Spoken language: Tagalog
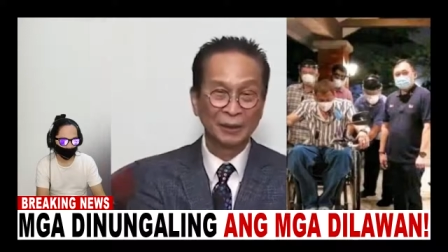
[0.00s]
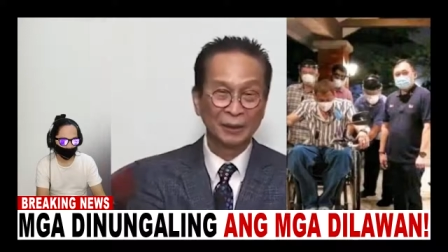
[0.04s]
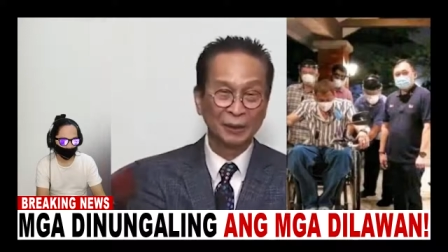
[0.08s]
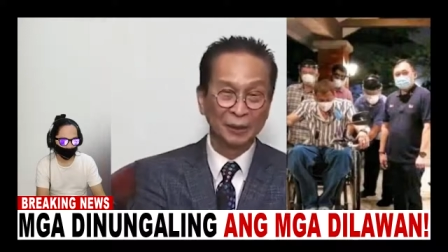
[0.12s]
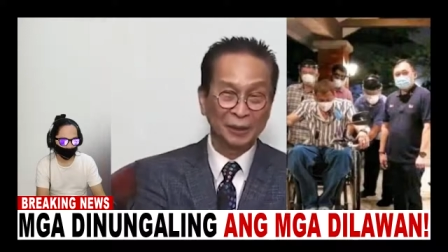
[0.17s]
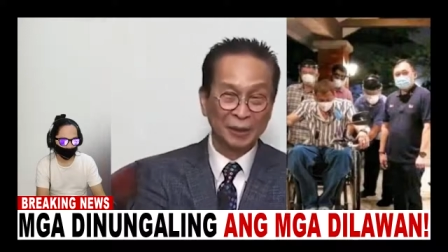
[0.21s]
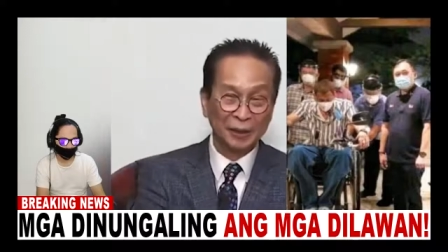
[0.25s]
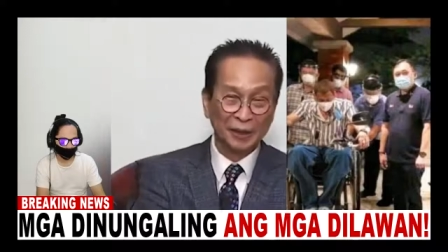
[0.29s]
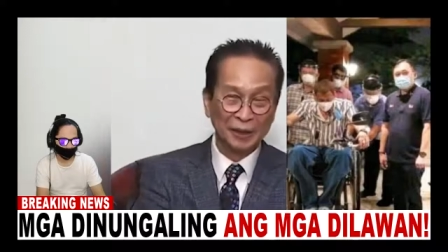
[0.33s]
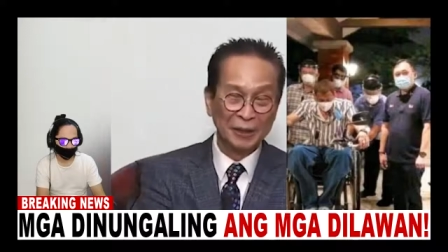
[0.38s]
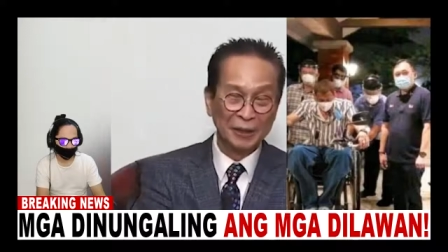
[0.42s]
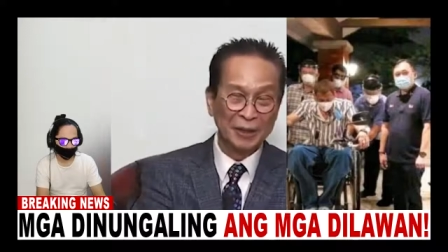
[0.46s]

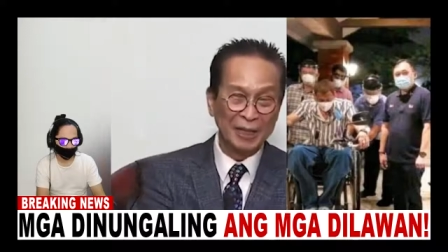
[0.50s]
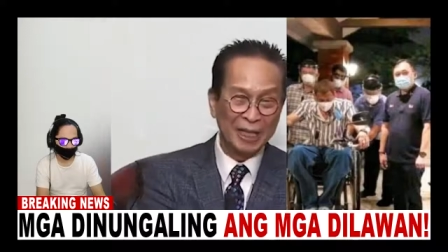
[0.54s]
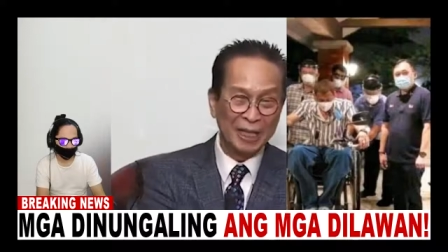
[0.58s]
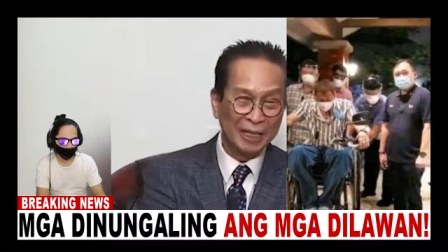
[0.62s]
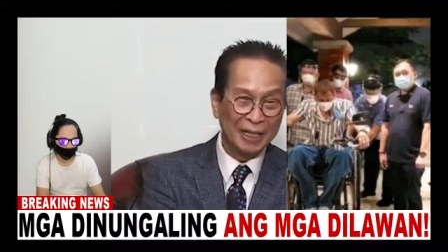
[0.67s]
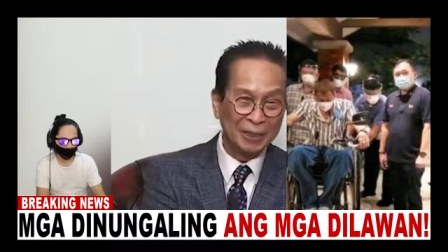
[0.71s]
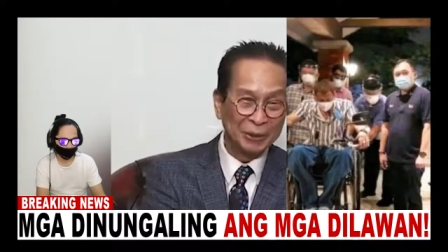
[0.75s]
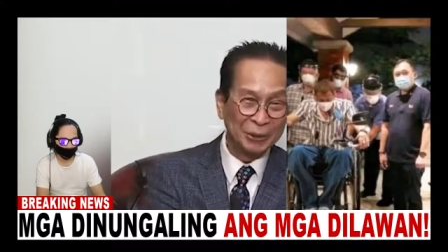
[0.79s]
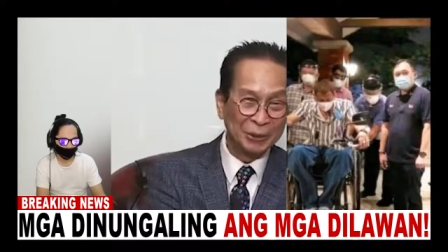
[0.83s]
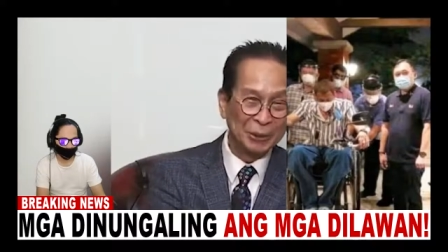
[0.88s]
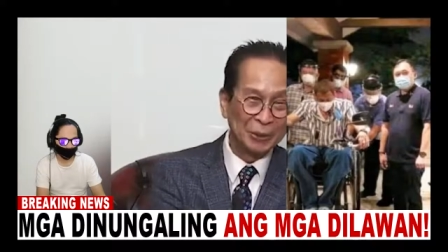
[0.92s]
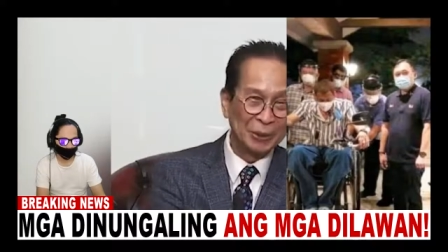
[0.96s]
O, eh, yan ang
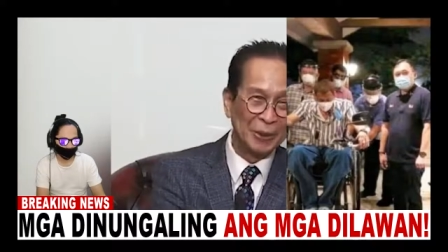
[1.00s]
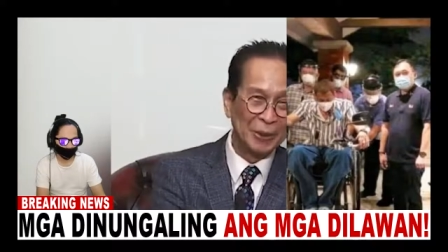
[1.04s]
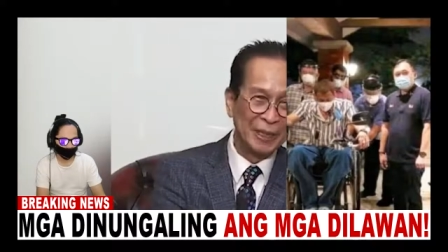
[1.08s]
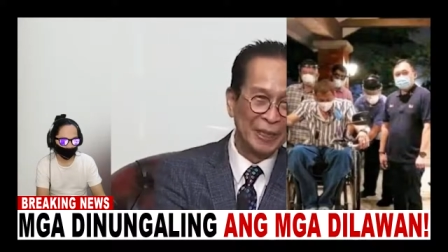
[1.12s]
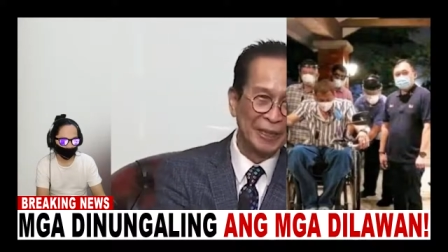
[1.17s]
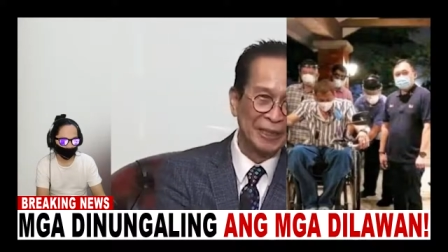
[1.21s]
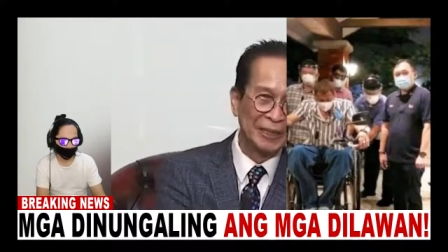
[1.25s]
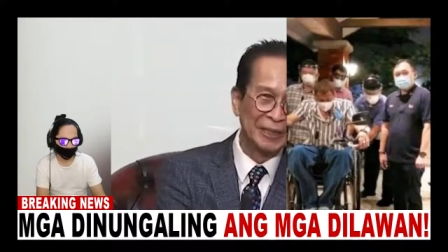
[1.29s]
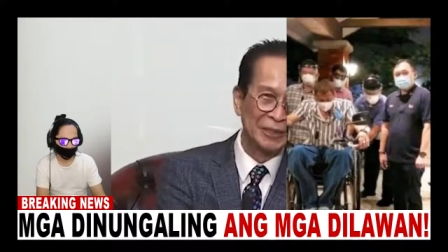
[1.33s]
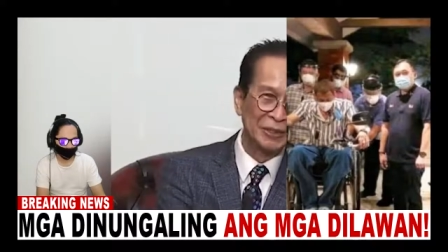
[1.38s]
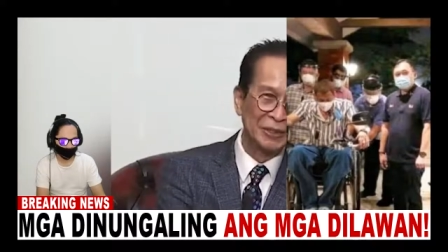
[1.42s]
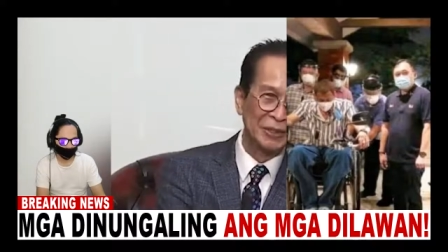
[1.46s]

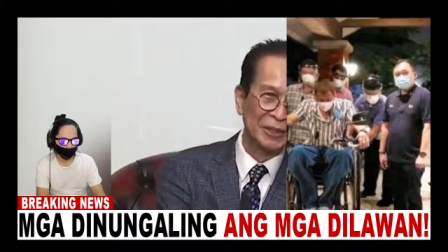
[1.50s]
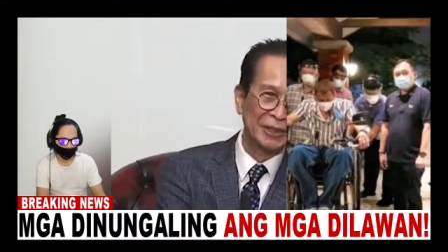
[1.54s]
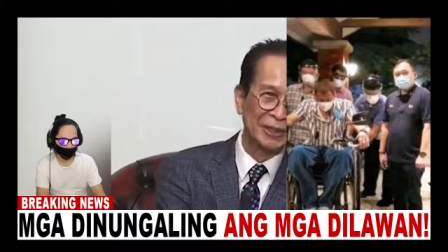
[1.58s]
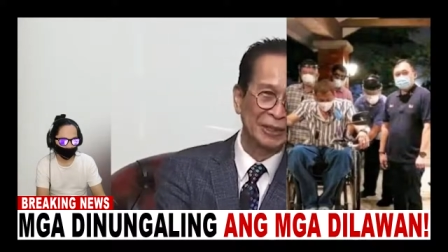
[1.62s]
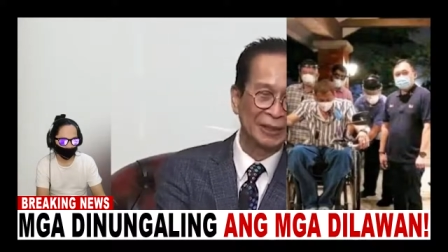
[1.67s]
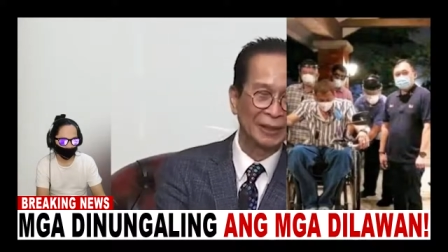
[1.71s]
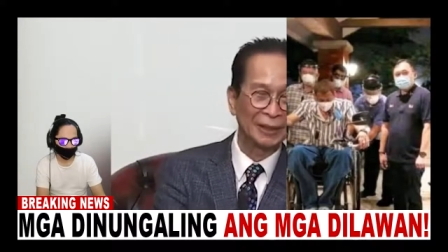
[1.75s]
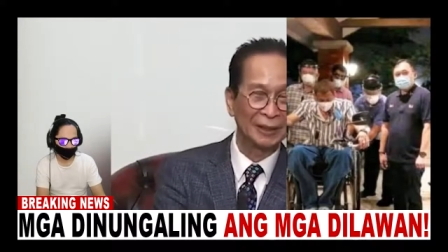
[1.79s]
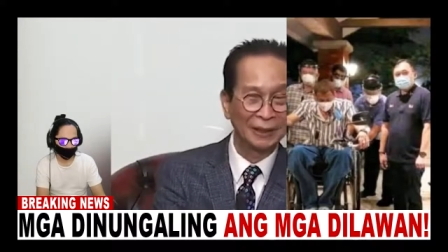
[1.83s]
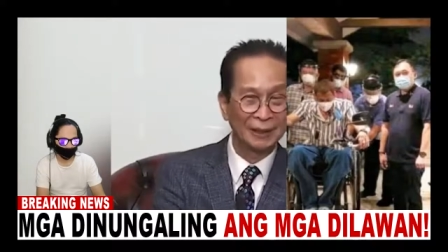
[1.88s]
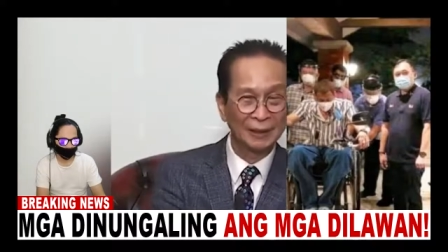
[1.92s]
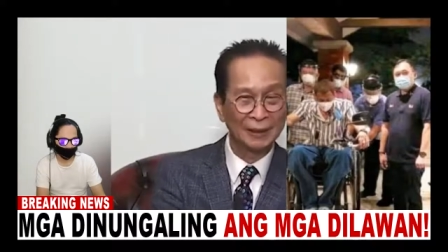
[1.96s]
katotohanan
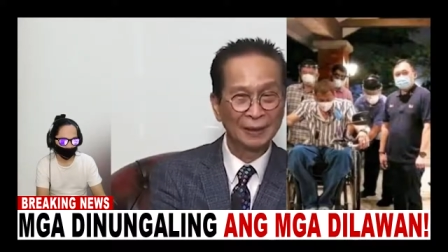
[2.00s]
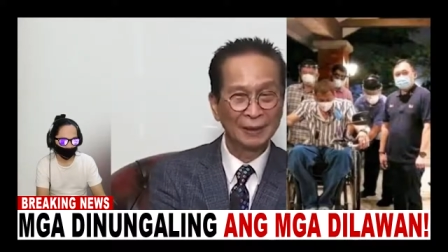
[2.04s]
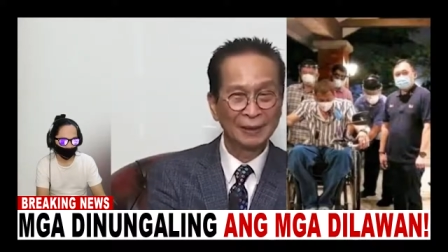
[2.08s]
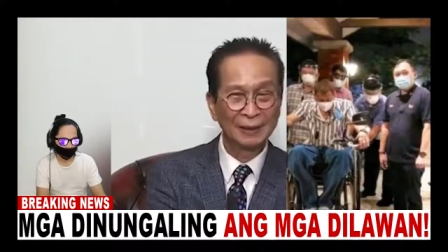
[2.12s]
dyan eh.